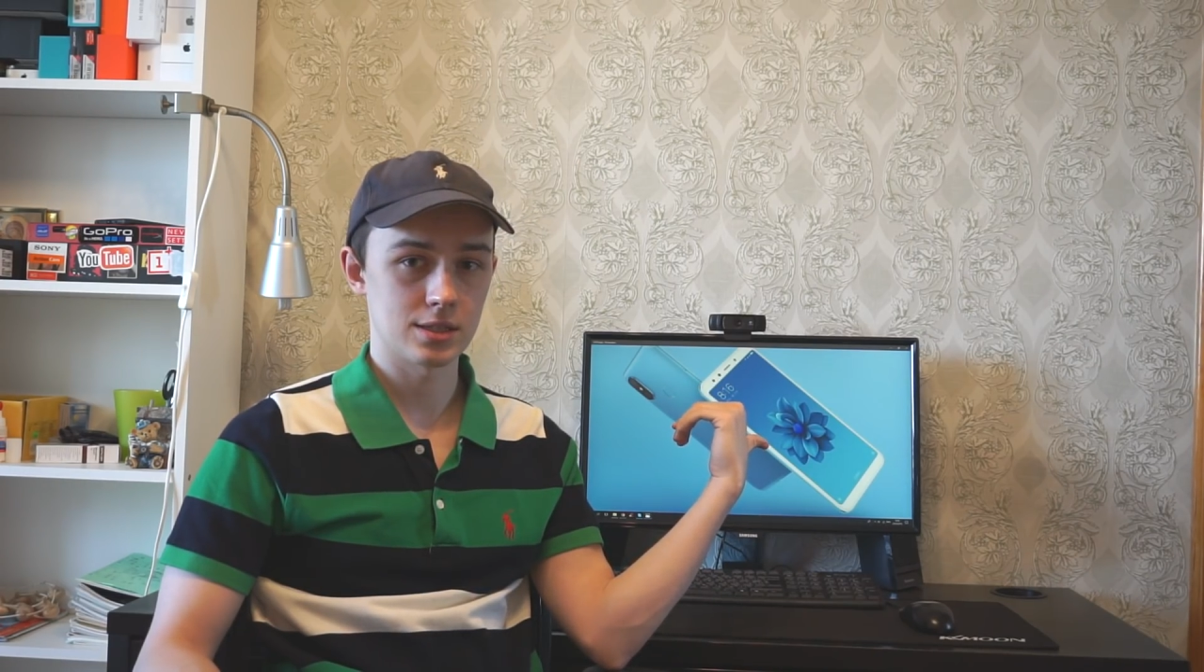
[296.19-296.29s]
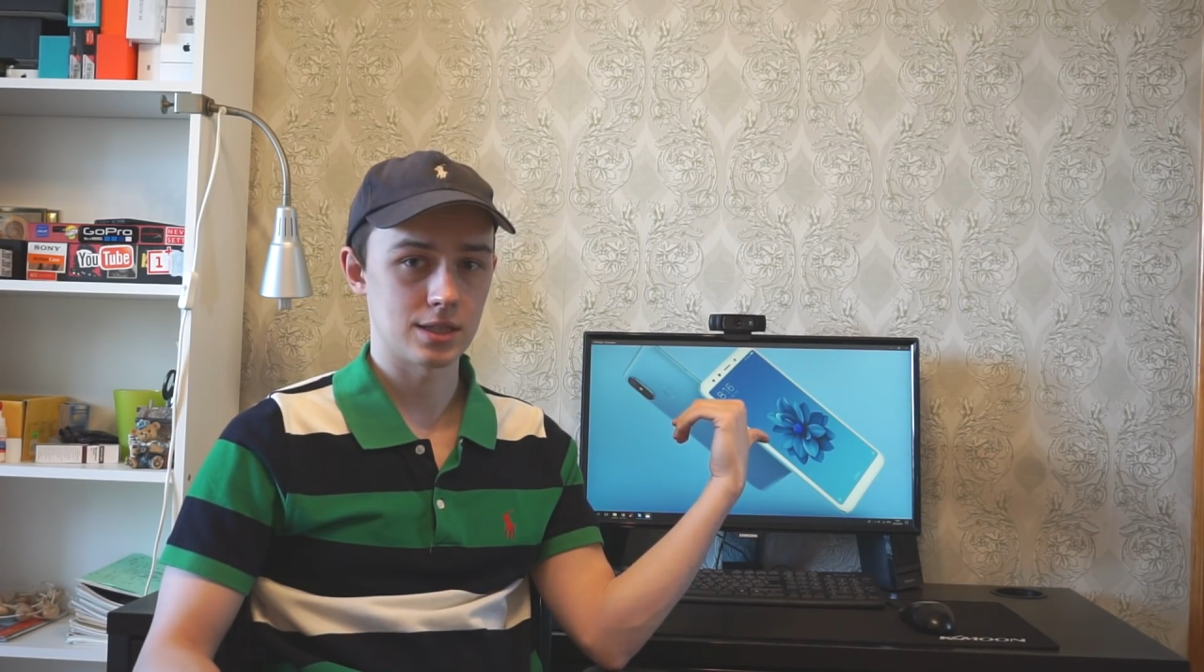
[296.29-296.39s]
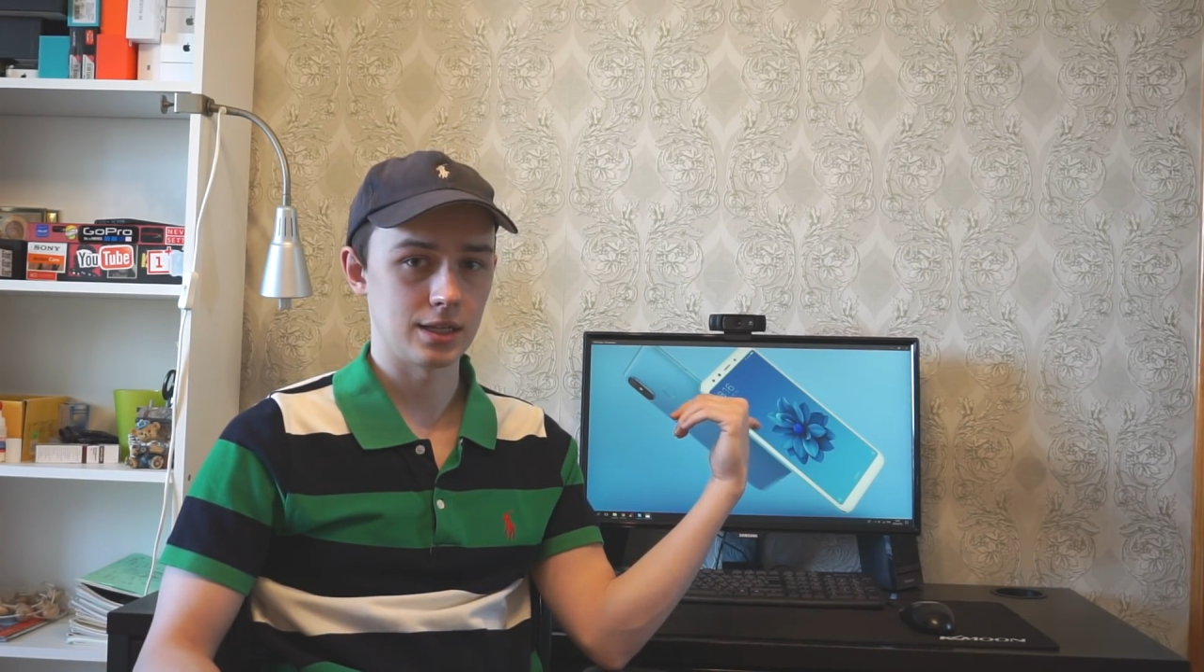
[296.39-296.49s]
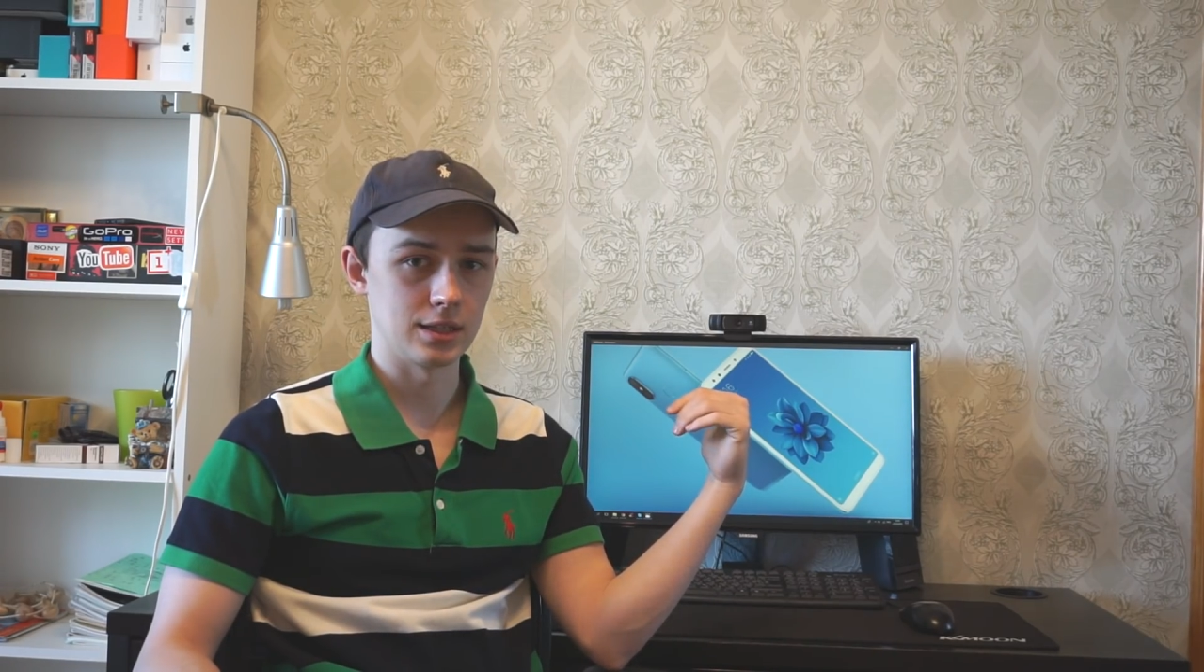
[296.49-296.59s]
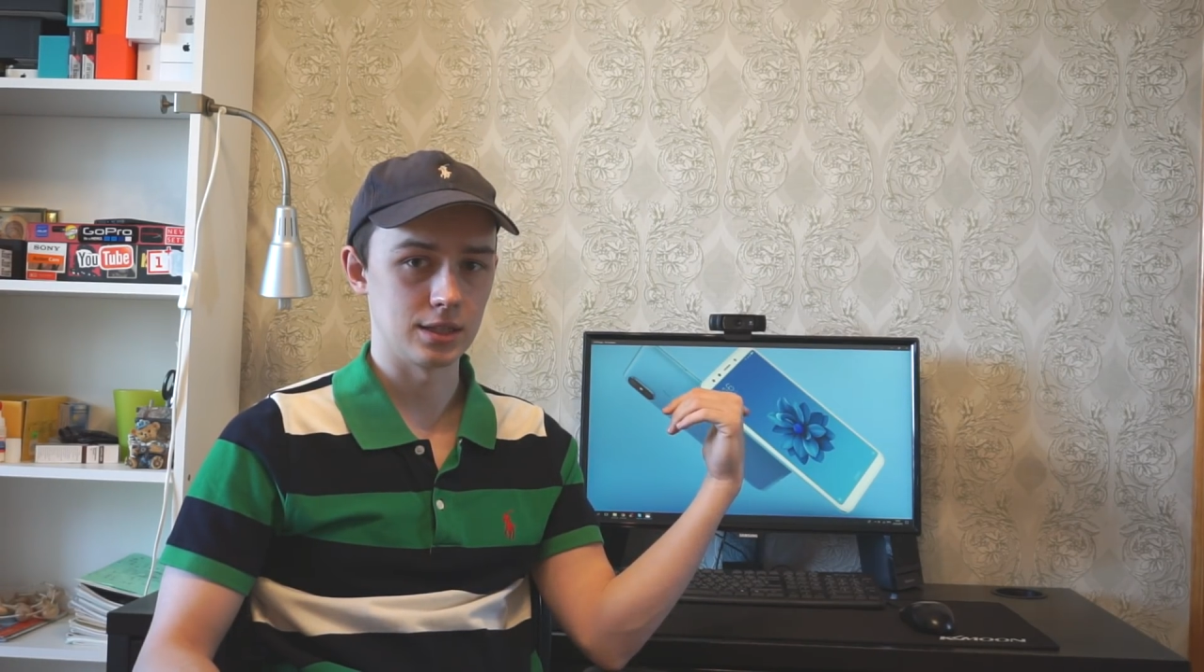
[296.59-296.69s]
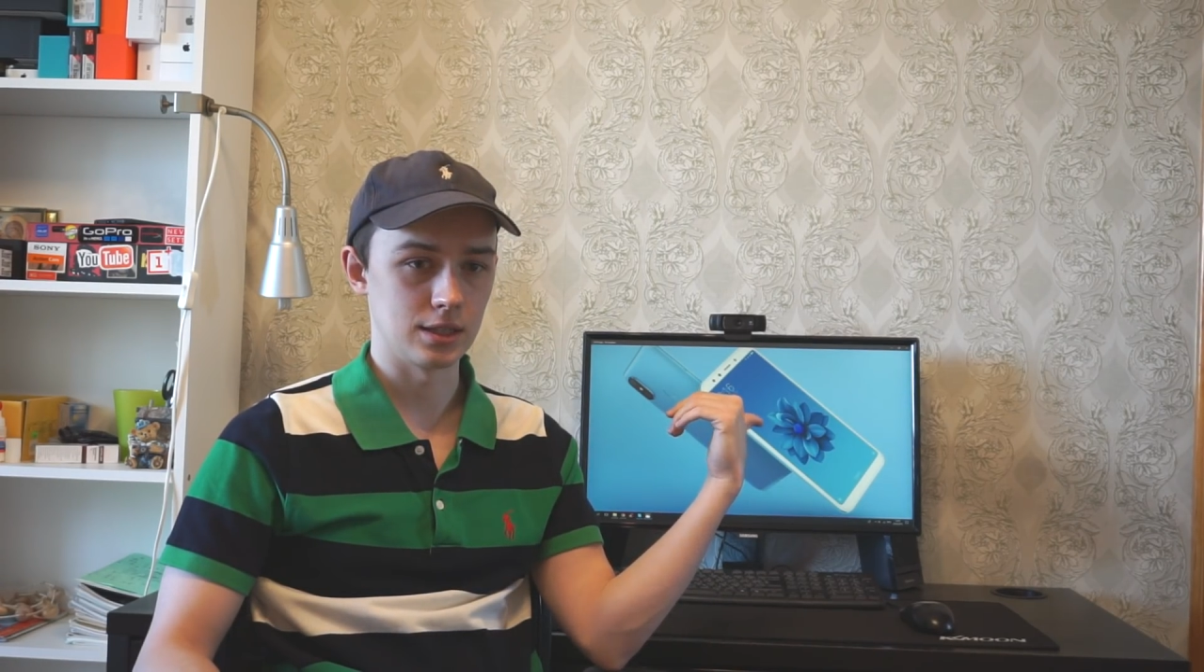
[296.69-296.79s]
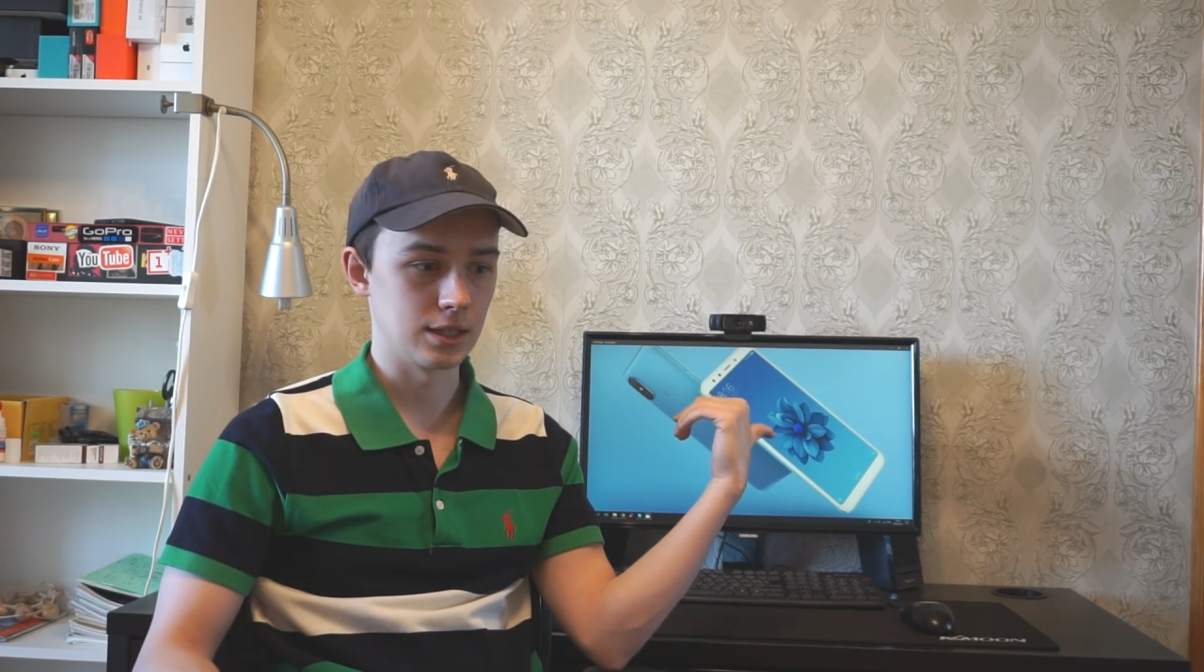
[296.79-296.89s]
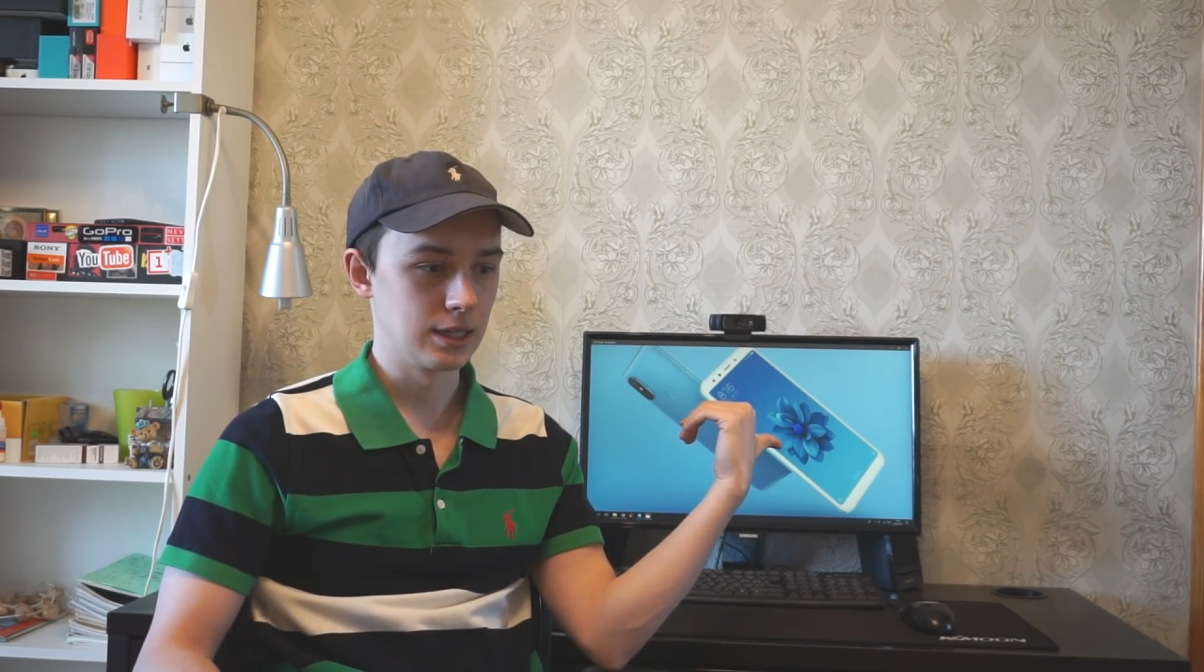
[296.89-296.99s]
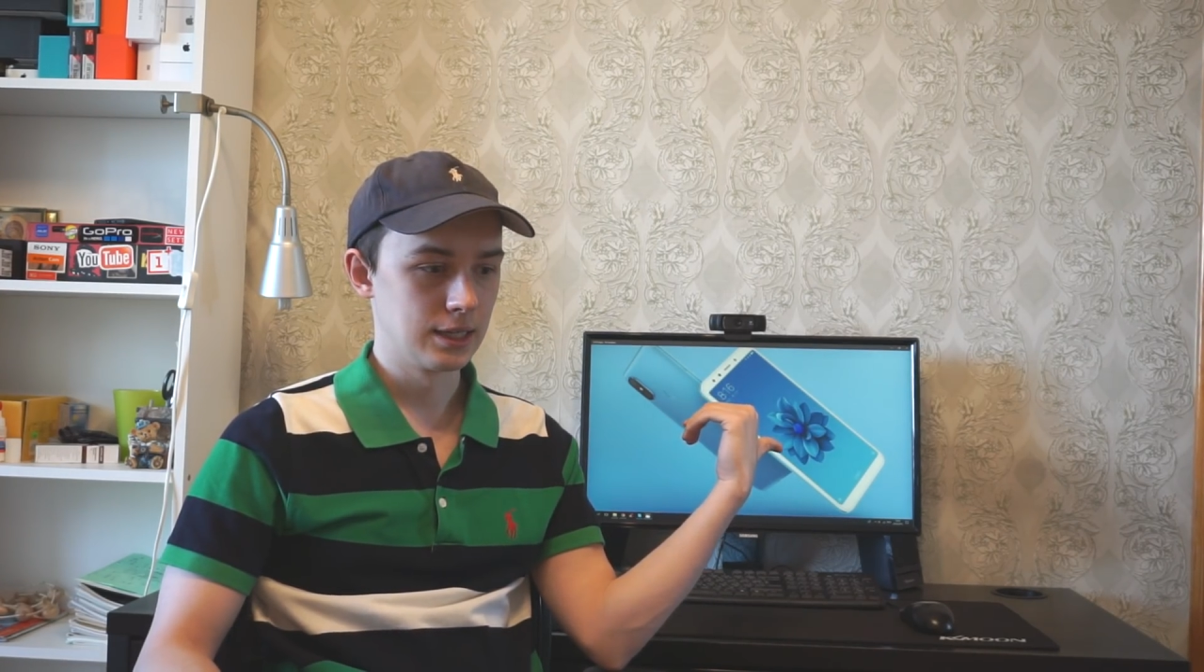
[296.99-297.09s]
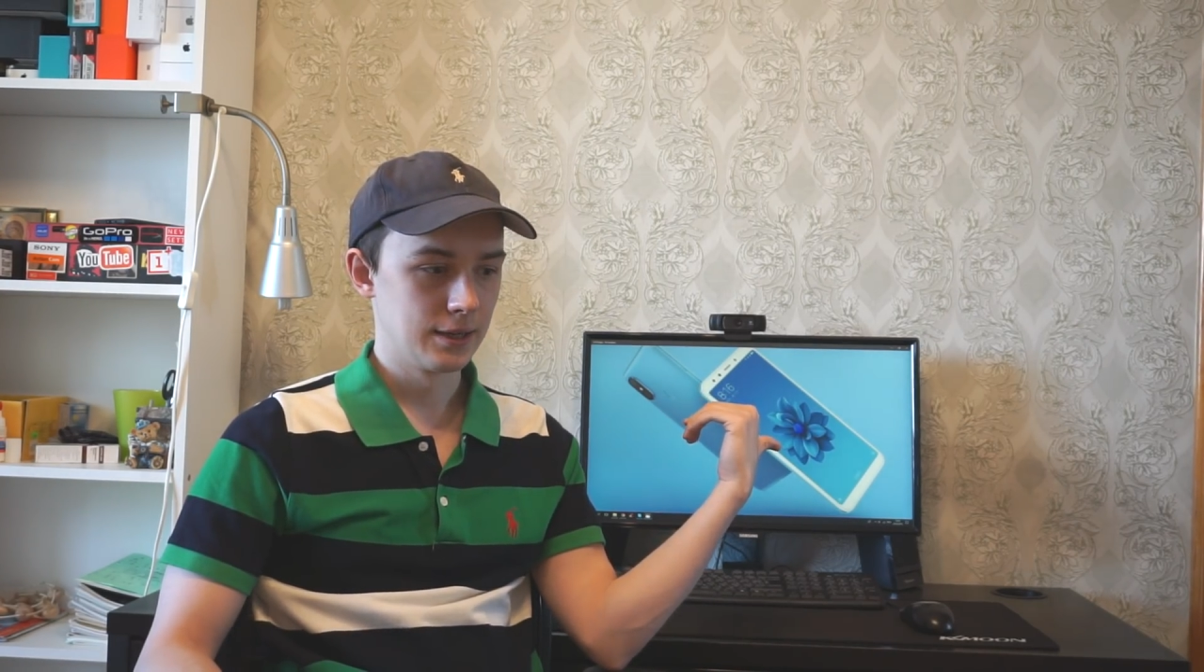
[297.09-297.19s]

стоит и